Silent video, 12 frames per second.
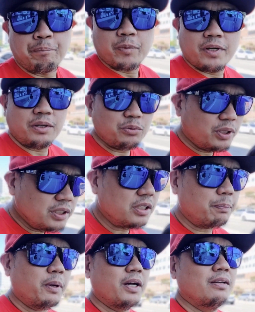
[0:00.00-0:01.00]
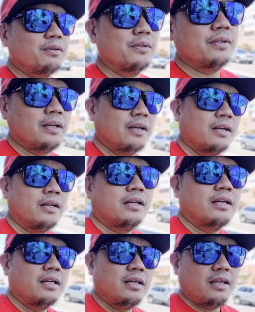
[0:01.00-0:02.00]
Ganon din sa Panginoon.
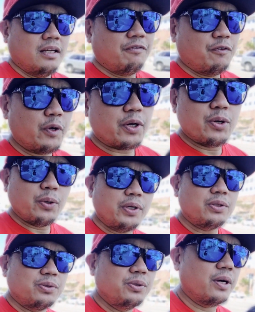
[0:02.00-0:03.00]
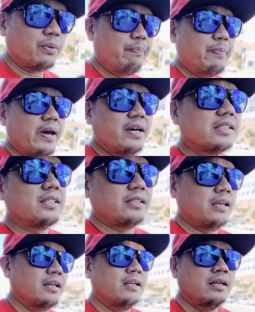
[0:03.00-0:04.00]
If we are going to do our best
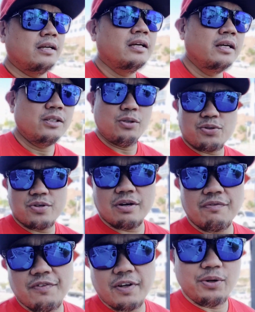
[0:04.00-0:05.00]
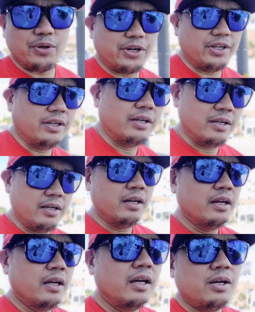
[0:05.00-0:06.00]
to serve the Lord
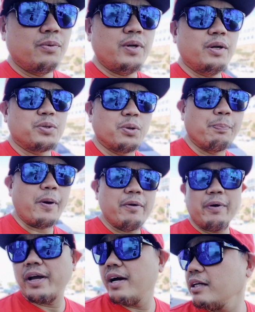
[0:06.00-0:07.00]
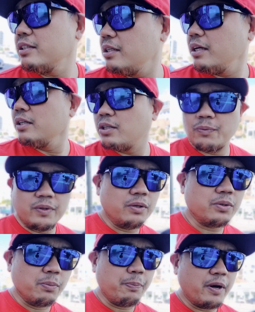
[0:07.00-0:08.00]
without comparing uh, without
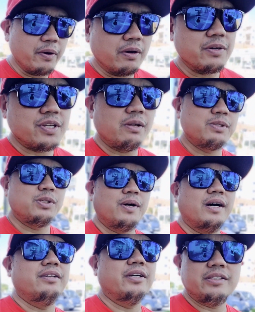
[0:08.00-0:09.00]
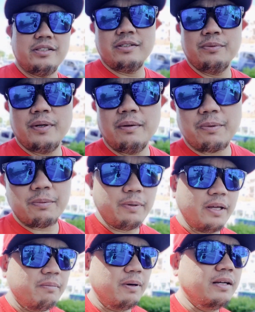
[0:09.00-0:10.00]
comparing ourselves to others, walang
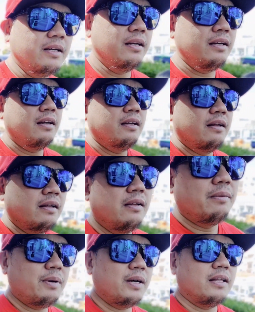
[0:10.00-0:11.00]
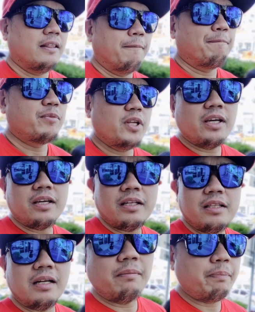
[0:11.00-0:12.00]
problema. Bakit? Nakikita
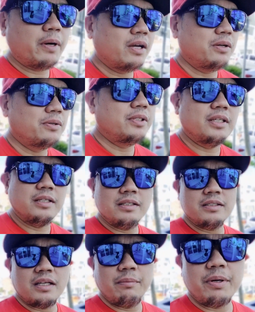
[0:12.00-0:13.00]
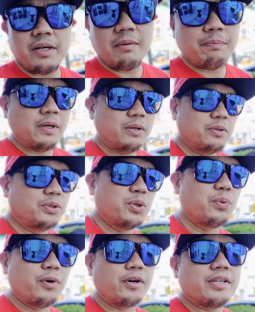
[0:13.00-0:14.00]
ng Panginoon yan. Sabi nga ng Panginoon, your
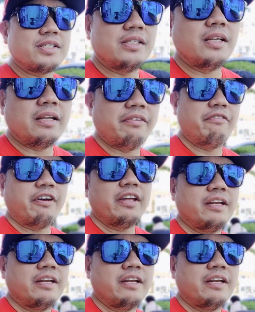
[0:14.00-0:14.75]
work is not in vain.